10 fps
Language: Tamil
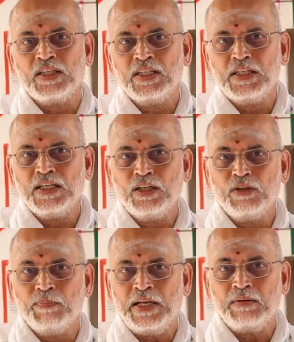அத்தனை
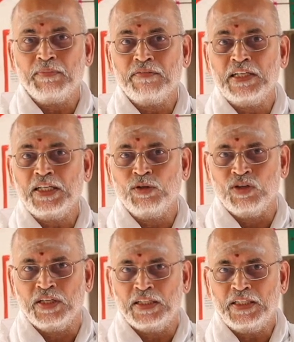ஜனங்களுக்கும் பயன்பட வேண்டிய
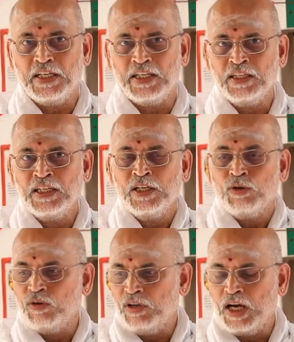ஒரு நதியை
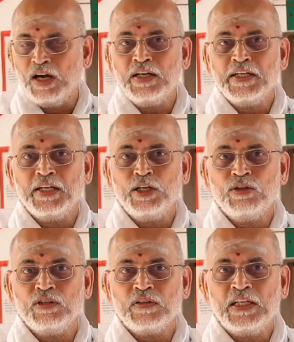ஒரு ஆள்
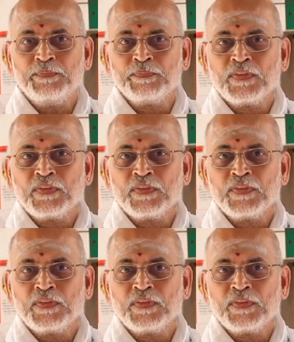இண்டிவிஜுவல்